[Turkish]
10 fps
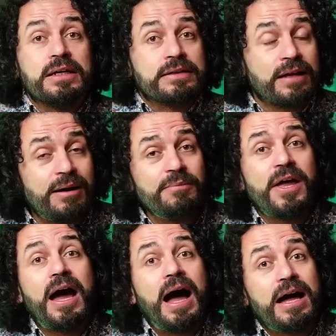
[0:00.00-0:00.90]
tam
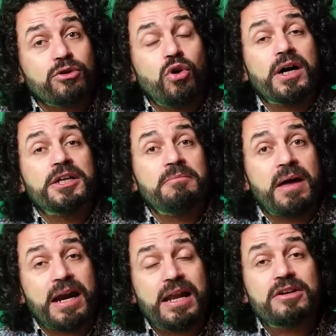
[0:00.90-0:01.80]
da Erdoğan'ın
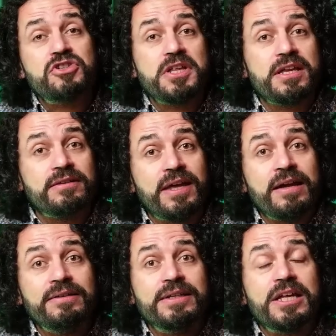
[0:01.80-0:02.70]
Meral Akşener'i
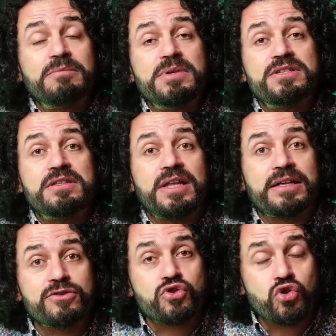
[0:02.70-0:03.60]
tehdit
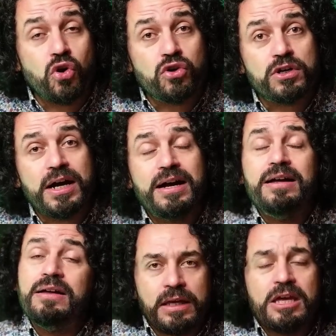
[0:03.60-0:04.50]
etmesinden sonra
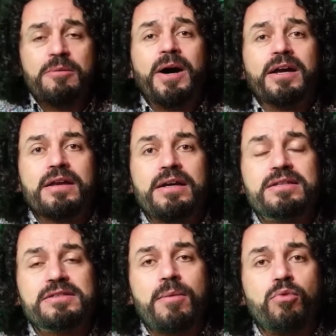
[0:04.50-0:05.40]
İyi Parti'nin
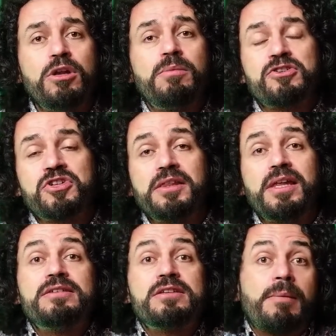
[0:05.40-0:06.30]
İstanbul İl Başkanlığı
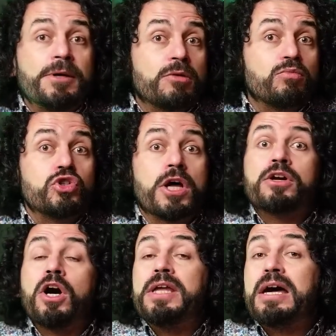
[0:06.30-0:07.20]
isabet etmişler.
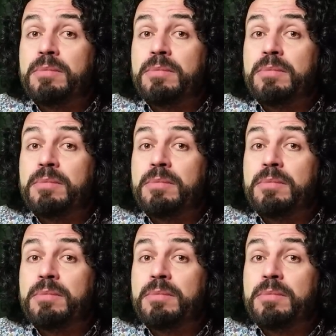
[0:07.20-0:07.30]
Kader